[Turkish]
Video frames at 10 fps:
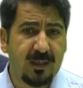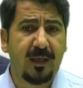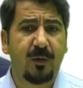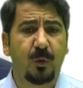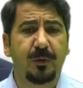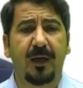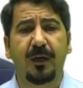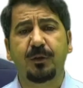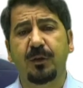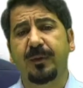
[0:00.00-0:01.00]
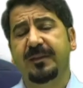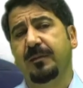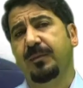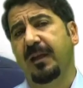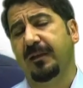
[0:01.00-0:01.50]
Eylül'de
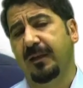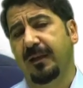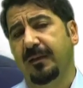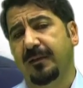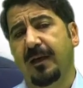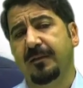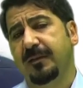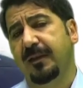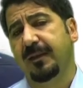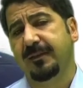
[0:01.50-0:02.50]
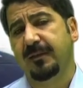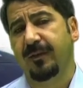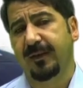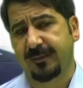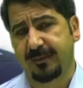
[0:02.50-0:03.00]
açılması planlanan
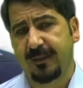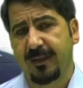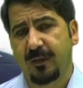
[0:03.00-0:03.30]
Ankara-Sivas